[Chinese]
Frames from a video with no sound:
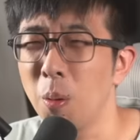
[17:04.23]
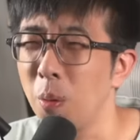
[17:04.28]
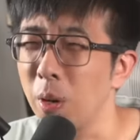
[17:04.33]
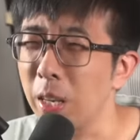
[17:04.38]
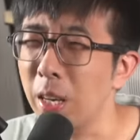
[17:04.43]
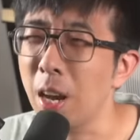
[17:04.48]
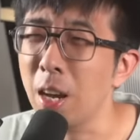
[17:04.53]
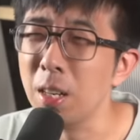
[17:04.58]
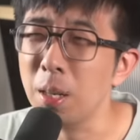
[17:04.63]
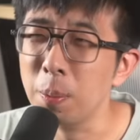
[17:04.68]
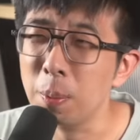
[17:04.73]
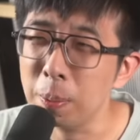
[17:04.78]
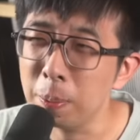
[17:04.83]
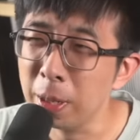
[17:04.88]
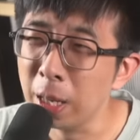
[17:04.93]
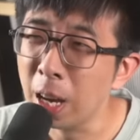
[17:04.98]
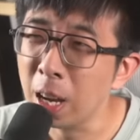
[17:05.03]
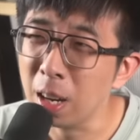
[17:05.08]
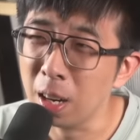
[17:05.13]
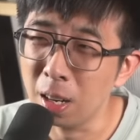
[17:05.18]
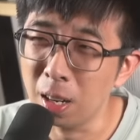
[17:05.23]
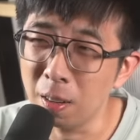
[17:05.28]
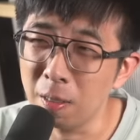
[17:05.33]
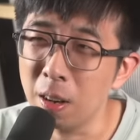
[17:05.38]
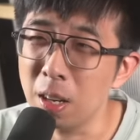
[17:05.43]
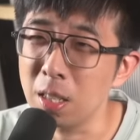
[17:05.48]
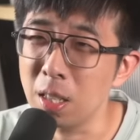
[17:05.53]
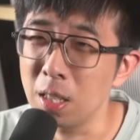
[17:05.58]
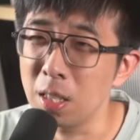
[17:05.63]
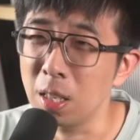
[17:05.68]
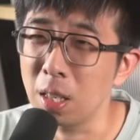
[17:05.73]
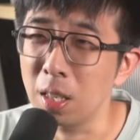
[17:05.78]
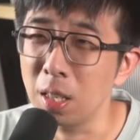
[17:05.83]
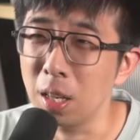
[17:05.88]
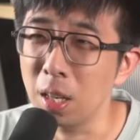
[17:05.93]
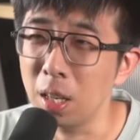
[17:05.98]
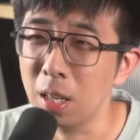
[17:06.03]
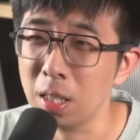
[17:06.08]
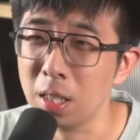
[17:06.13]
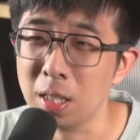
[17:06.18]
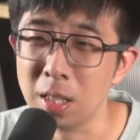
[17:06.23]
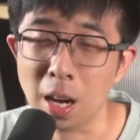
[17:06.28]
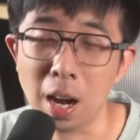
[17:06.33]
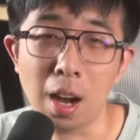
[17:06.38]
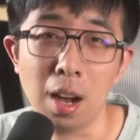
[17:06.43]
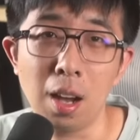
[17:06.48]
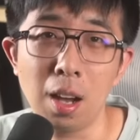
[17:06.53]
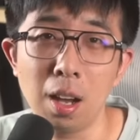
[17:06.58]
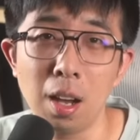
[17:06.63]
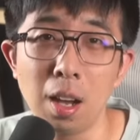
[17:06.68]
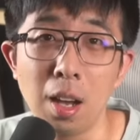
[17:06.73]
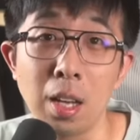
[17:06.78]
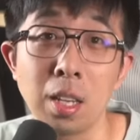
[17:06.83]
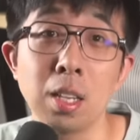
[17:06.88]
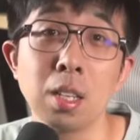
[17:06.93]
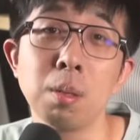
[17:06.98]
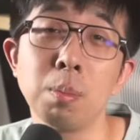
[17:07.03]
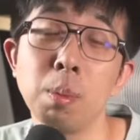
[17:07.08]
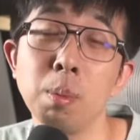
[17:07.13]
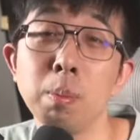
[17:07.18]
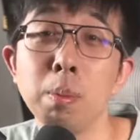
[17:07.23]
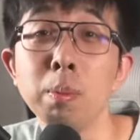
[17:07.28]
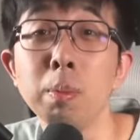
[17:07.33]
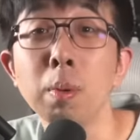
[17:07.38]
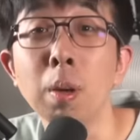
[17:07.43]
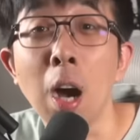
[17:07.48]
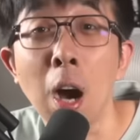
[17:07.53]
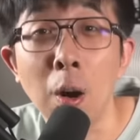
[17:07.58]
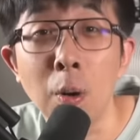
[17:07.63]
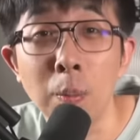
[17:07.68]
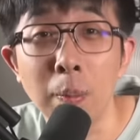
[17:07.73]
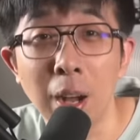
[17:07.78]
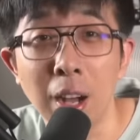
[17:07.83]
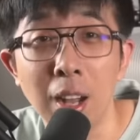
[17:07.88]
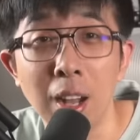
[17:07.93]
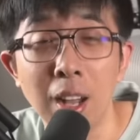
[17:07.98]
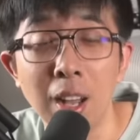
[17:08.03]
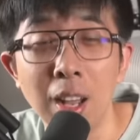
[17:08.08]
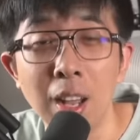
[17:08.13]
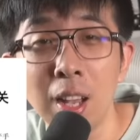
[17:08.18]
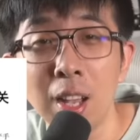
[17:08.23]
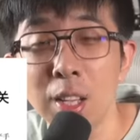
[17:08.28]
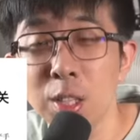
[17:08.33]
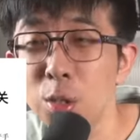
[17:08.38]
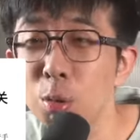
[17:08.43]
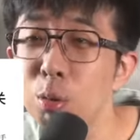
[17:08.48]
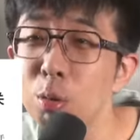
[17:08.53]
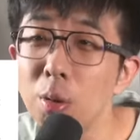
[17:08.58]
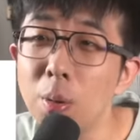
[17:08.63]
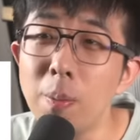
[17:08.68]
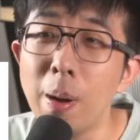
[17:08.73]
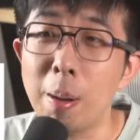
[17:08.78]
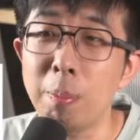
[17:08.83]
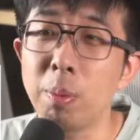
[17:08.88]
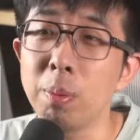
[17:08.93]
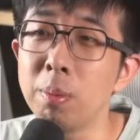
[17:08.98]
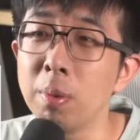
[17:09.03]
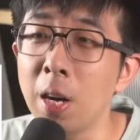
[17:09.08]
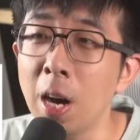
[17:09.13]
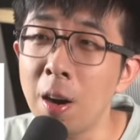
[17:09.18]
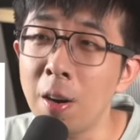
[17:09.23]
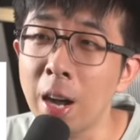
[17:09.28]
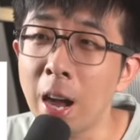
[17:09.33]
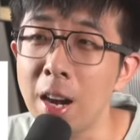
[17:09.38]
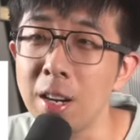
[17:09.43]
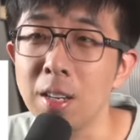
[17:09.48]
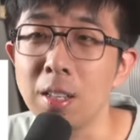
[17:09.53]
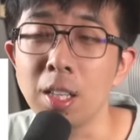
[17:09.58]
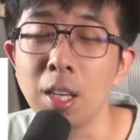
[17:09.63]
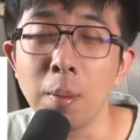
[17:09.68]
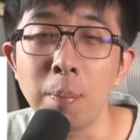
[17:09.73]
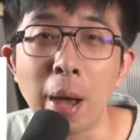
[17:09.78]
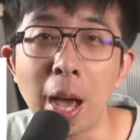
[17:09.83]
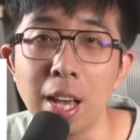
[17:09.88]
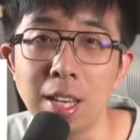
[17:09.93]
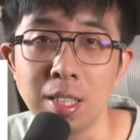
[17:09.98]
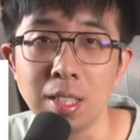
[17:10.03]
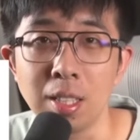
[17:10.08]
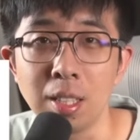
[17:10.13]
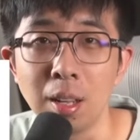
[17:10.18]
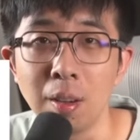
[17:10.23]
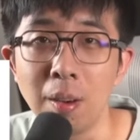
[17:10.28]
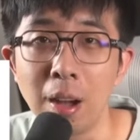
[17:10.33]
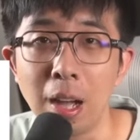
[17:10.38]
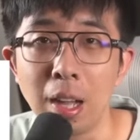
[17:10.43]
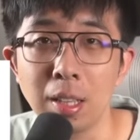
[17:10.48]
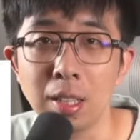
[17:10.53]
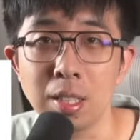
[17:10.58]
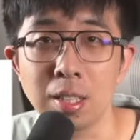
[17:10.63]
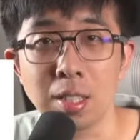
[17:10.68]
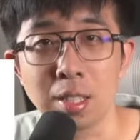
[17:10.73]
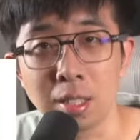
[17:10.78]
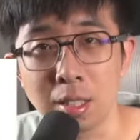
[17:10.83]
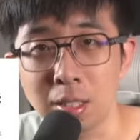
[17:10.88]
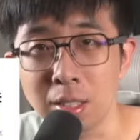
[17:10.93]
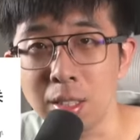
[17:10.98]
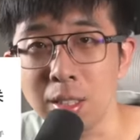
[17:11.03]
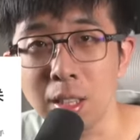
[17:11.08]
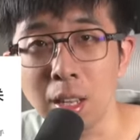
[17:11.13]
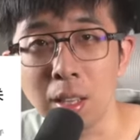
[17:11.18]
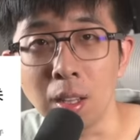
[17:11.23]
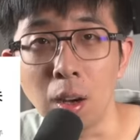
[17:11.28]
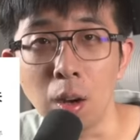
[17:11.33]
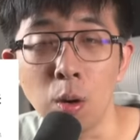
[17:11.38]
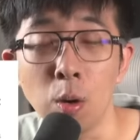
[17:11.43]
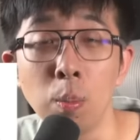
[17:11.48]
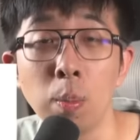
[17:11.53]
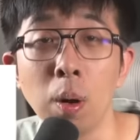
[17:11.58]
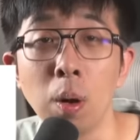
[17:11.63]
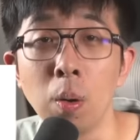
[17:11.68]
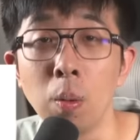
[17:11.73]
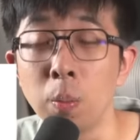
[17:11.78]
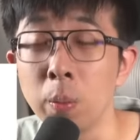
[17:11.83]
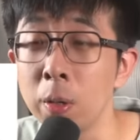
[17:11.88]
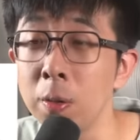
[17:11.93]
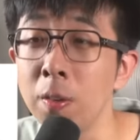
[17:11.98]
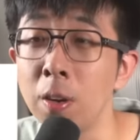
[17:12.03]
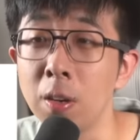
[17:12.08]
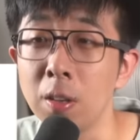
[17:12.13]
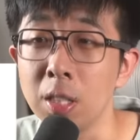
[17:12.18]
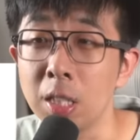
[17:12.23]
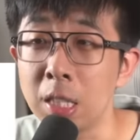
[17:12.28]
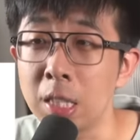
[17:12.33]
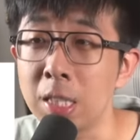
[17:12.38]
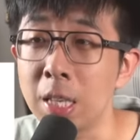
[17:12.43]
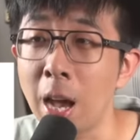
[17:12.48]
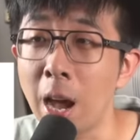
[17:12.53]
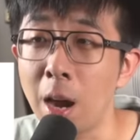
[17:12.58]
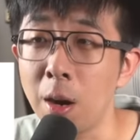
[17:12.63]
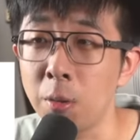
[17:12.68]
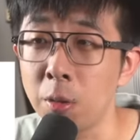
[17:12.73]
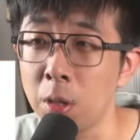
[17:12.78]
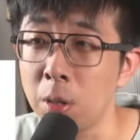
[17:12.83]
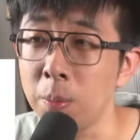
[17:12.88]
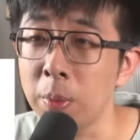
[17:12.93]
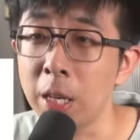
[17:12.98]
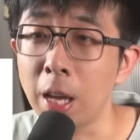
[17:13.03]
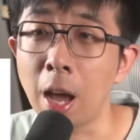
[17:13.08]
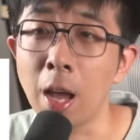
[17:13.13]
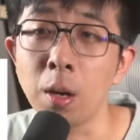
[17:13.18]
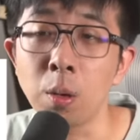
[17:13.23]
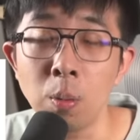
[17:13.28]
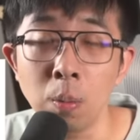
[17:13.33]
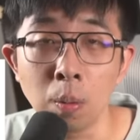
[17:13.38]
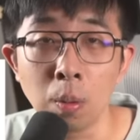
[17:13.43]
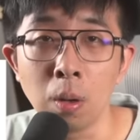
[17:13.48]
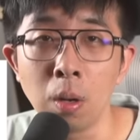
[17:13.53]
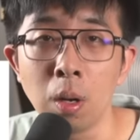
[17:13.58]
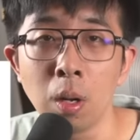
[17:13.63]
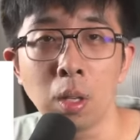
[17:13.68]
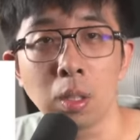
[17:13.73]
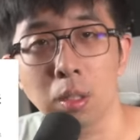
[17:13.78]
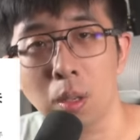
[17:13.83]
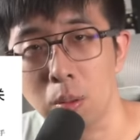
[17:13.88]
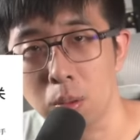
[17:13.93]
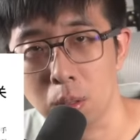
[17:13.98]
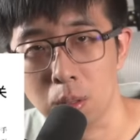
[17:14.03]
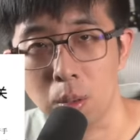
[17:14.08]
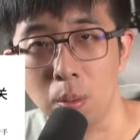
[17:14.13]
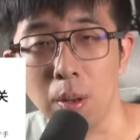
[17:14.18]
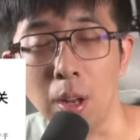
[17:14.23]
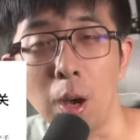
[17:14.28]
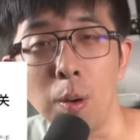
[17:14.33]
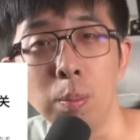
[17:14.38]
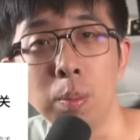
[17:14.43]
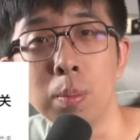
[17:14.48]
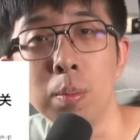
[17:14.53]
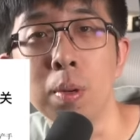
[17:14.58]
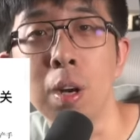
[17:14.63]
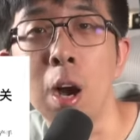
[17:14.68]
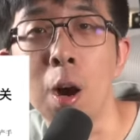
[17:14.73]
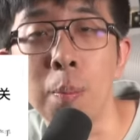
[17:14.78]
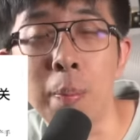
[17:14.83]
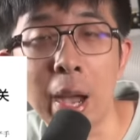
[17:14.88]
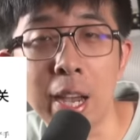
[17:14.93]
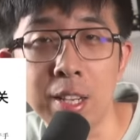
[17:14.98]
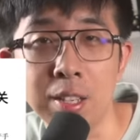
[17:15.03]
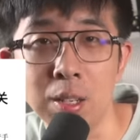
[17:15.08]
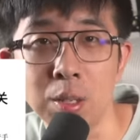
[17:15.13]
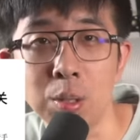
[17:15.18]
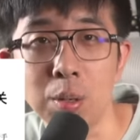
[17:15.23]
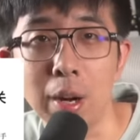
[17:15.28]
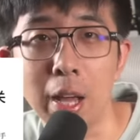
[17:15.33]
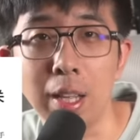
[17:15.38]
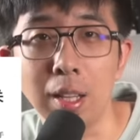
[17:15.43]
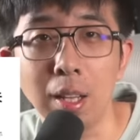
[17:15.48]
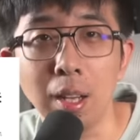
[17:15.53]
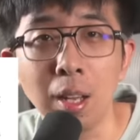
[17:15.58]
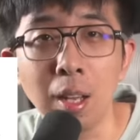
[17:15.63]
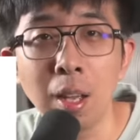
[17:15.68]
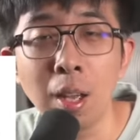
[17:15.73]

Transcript: 我一看这 BBK 何方神圣啊？一查，哎呀，这不步步高吗？就如果把步步高看成一个派系的话，那其实今天的 OPPO、vivo、一加、realme、iQOO 都是从老步步高派生出来的。